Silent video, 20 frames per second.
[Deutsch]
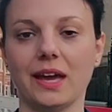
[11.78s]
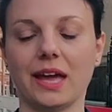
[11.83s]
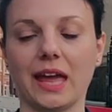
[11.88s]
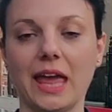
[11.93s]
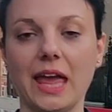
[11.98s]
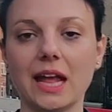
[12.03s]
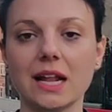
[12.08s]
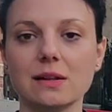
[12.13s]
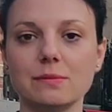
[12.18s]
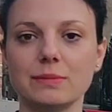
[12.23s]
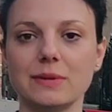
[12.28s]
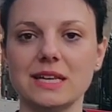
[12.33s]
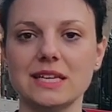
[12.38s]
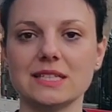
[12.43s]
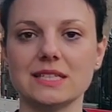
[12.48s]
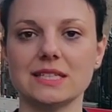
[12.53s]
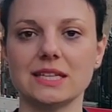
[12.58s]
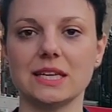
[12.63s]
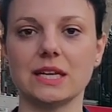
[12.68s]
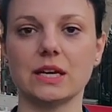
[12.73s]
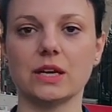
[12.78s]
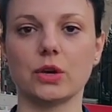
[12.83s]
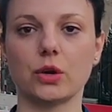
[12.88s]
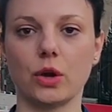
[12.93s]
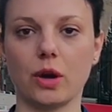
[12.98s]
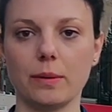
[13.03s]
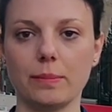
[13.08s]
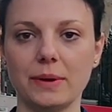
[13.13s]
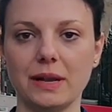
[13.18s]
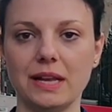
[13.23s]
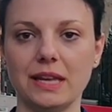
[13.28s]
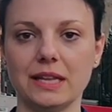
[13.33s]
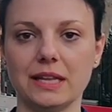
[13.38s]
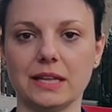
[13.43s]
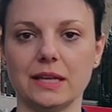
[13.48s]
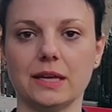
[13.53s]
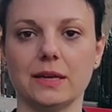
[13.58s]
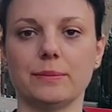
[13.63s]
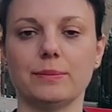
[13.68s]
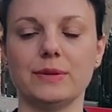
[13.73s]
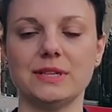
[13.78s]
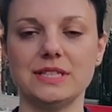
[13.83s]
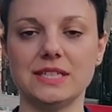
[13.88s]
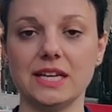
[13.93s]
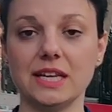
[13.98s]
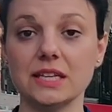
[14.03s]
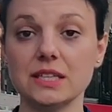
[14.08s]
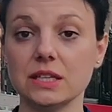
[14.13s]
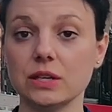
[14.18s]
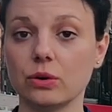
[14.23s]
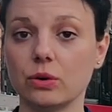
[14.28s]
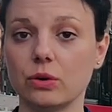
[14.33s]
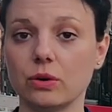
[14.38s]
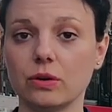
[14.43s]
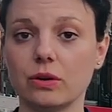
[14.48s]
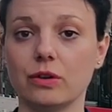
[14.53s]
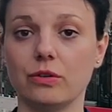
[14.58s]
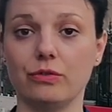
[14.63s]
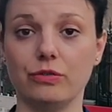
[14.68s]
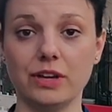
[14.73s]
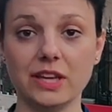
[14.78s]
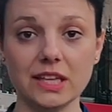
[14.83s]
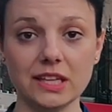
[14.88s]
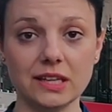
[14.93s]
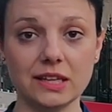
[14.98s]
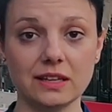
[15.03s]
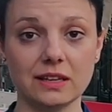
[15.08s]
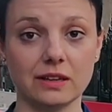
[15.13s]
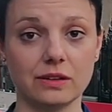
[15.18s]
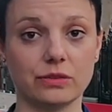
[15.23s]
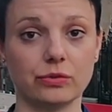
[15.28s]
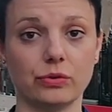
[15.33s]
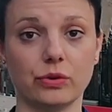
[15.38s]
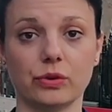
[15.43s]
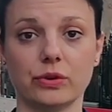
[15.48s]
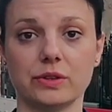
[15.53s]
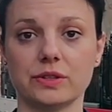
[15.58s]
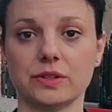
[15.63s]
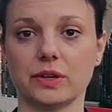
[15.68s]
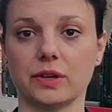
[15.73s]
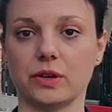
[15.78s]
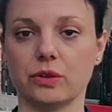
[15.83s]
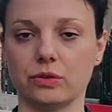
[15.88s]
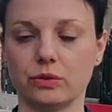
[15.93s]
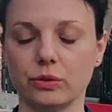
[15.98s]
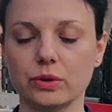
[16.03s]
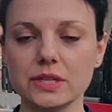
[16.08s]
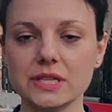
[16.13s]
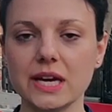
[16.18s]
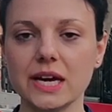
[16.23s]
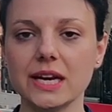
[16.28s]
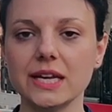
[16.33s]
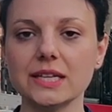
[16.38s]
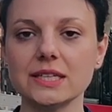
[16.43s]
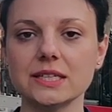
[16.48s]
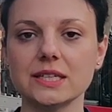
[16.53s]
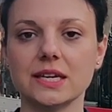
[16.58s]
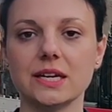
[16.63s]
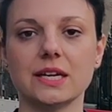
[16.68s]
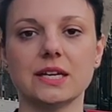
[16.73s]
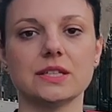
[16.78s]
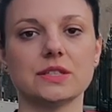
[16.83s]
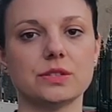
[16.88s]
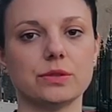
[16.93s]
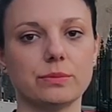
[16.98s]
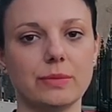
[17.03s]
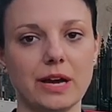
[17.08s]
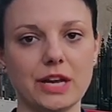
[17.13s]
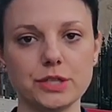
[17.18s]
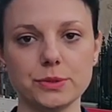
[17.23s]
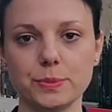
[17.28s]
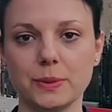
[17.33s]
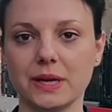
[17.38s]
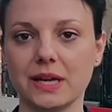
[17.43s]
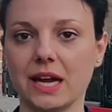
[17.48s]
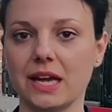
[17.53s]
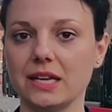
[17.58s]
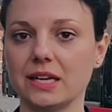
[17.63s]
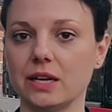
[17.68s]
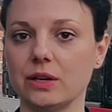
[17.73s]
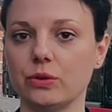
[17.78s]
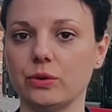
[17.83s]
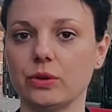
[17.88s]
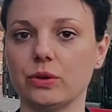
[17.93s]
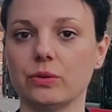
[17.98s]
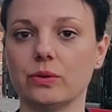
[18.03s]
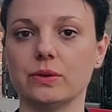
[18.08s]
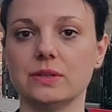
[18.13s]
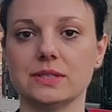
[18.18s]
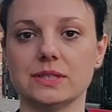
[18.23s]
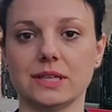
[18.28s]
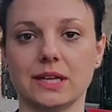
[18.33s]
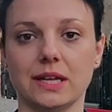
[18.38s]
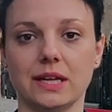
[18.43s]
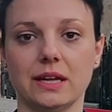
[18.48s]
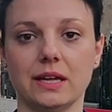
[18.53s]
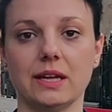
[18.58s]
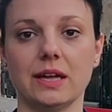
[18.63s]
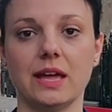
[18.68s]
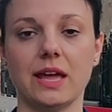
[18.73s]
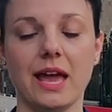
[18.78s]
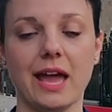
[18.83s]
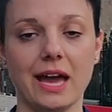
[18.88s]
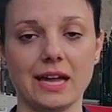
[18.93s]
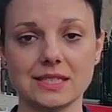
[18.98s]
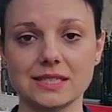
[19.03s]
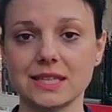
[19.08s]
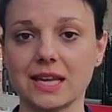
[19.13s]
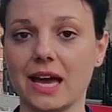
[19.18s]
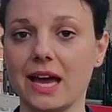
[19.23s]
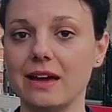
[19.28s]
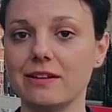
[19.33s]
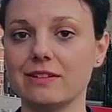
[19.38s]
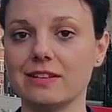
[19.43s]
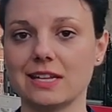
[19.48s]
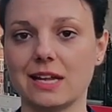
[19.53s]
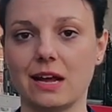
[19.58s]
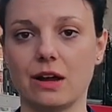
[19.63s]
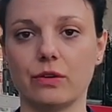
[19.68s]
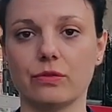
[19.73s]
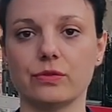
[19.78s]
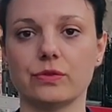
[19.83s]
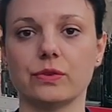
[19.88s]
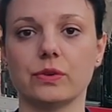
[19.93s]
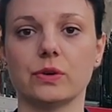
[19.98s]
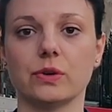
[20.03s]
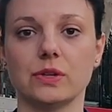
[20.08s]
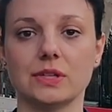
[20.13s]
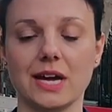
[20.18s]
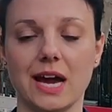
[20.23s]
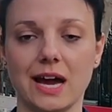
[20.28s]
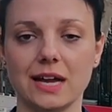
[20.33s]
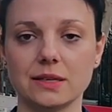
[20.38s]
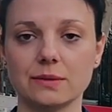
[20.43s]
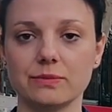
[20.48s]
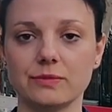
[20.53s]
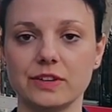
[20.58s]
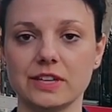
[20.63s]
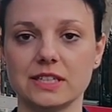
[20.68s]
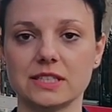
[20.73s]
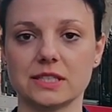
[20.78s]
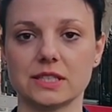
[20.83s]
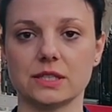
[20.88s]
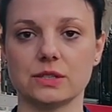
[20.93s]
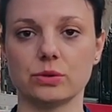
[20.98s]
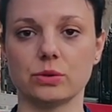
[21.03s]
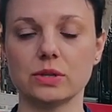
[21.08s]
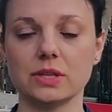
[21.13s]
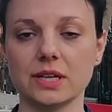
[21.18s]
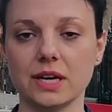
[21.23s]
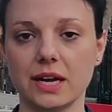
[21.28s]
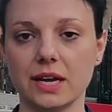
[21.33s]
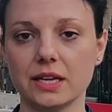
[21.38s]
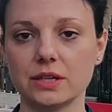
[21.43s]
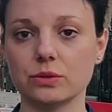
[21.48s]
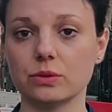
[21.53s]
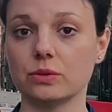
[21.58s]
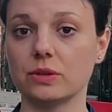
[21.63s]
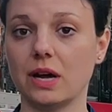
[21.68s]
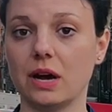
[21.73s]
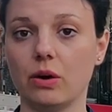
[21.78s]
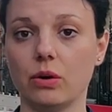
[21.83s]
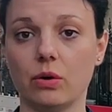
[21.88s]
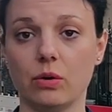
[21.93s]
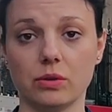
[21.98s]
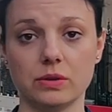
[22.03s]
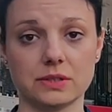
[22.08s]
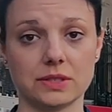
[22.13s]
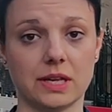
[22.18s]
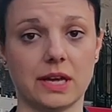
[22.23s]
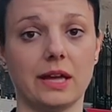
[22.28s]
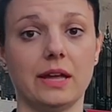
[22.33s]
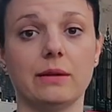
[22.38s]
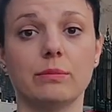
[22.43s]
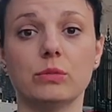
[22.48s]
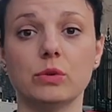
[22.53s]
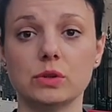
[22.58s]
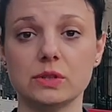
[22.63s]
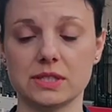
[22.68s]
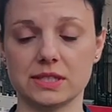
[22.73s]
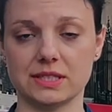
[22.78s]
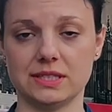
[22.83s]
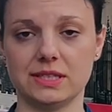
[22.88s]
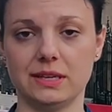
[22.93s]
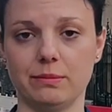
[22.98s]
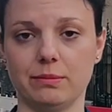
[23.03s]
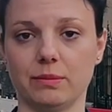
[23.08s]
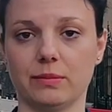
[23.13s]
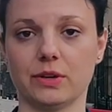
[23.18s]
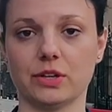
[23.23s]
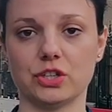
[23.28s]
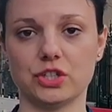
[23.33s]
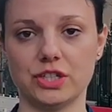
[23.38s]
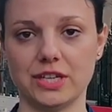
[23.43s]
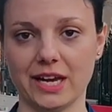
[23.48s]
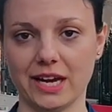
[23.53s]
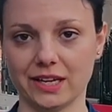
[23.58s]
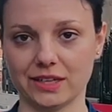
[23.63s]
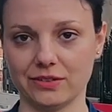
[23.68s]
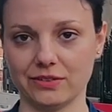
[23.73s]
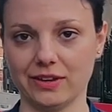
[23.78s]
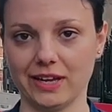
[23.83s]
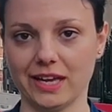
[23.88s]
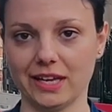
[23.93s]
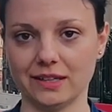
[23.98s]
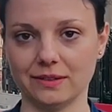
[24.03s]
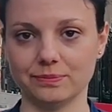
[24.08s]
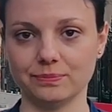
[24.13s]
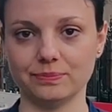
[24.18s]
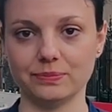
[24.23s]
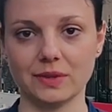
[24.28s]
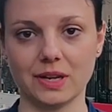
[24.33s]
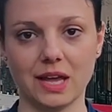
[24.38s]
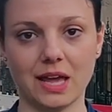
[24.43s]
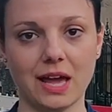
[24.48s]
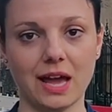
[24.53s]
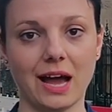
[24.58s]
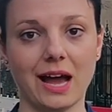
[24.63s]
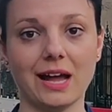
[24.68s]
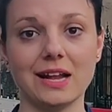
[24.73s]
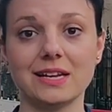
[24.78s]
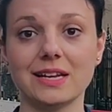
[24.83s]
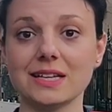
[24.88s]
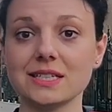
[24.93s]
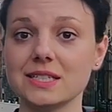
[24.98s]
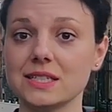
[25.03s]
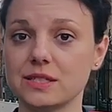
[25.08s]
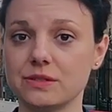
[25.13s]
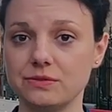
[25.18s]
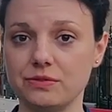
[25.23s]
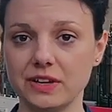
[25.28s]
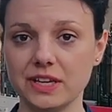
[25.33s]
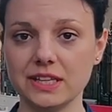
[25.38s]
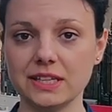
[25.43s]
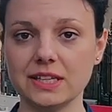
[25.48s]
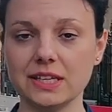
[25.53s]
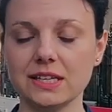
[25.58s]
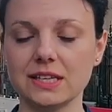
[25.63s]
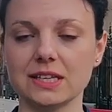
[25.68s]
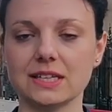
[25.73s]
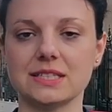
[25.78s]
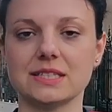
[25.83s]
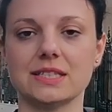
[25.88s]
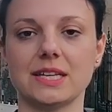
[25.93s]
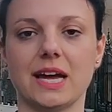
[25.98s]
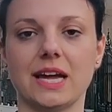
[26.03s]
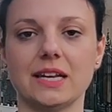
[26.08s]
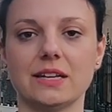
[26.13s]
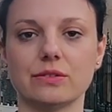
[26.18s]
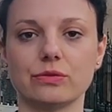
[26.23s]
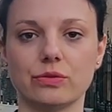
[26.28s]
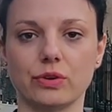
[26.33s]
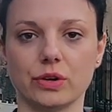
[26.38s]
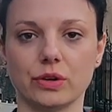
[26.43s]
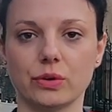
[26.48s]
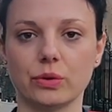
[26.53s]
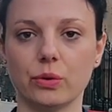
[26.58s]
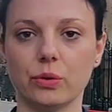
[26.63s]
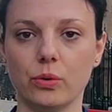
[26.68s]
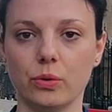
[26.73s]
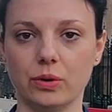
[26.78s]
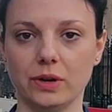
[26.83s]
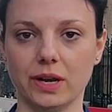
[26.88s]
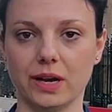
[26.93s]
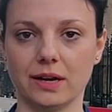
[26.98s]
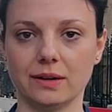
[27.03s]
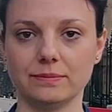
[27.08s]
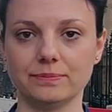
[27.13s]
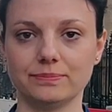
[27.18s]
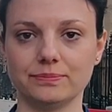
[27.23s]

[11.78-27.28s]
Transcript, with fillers: regelmäßige körperliche Betätigung wichtig ist für unsere Gesundheit. Zum Beispiel kann dadurch unsere Herz-Kreislauf- und Atemwegsgesundheit und auch unser Immunsystem gestärkt werden. All das ist wichtig in Zeiten von Corona.